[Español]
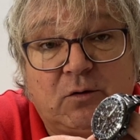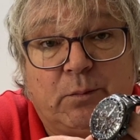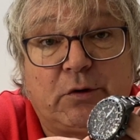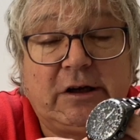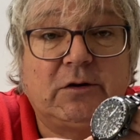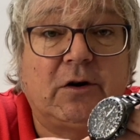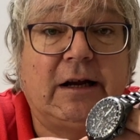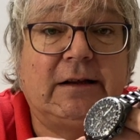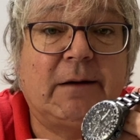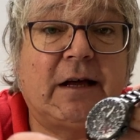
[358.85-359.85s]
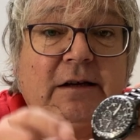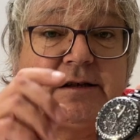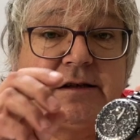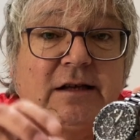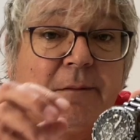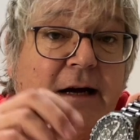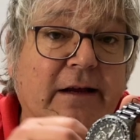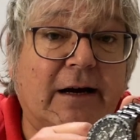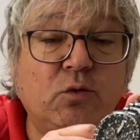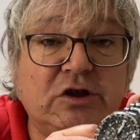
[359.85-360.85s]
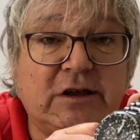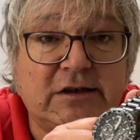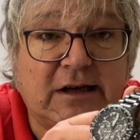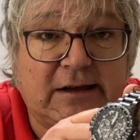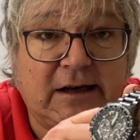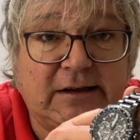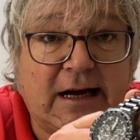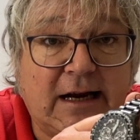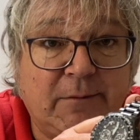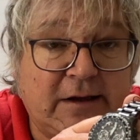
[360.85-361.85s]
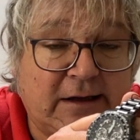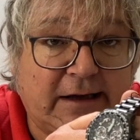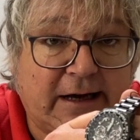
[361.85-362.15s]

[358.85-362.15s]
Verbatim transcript: un poquito el tema del sistema de ajuste satelital mediante